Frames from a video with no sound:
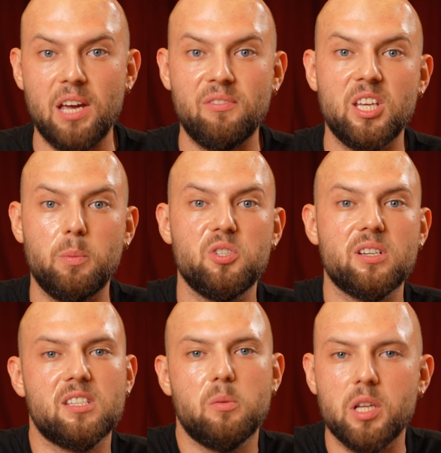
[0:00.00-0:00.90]
Evde
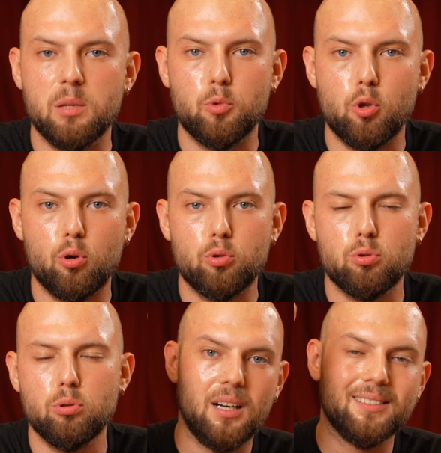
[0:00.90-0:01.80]
yapacak zamanım da
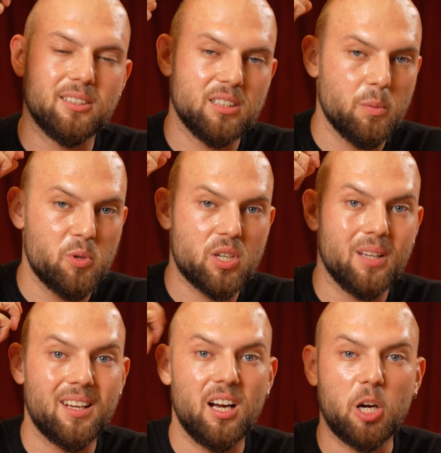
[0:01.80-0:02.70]
yoktu. Artık
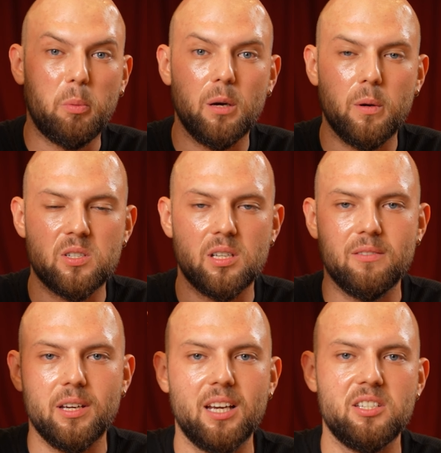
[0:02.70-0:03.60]
yapışkanlar akmaya
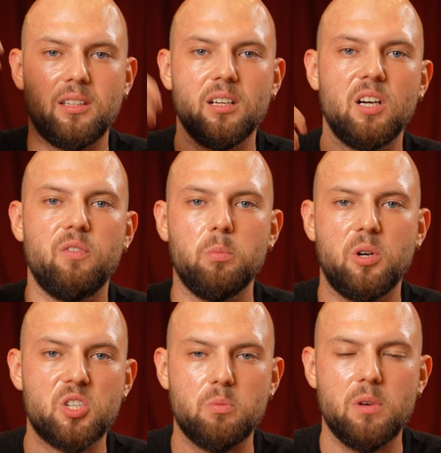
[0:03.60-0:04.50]
başladı ve gerçekten kafam
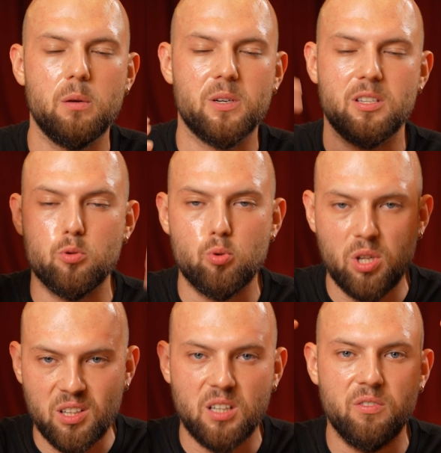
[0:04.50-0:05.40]
kaşınmaya başladı.
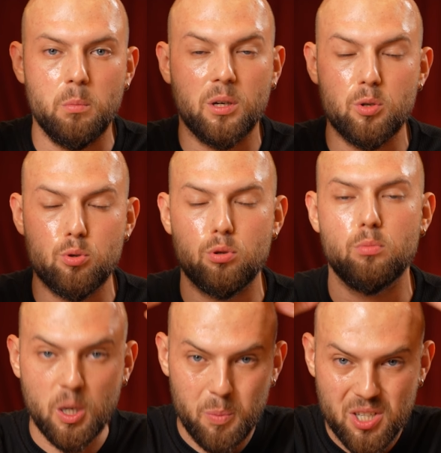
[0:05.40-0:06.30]
Sürekli kafama
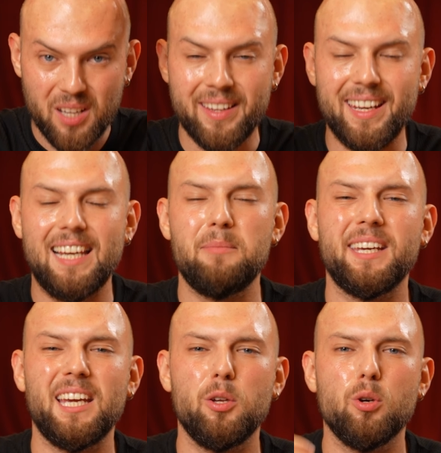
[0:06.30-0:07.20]
kaşıyordum. Yapışkanlar
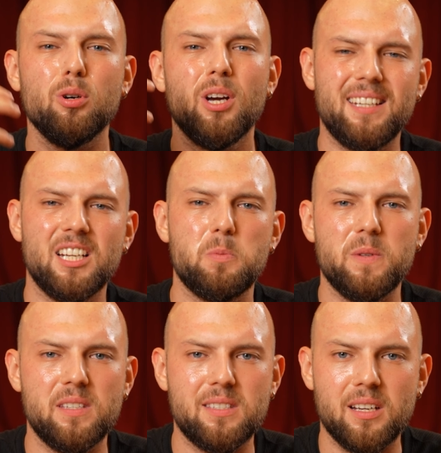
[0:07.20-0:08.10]
elime geliyor. İğrenç
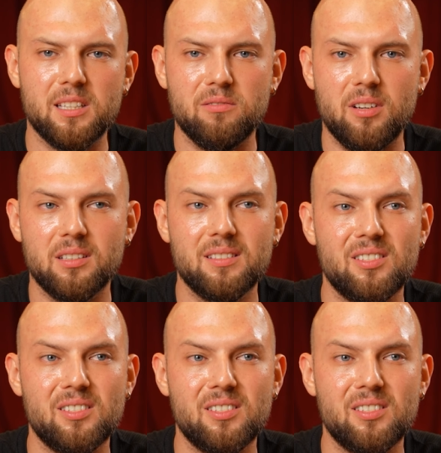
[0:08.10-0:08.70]
bir hissiyatı vardı.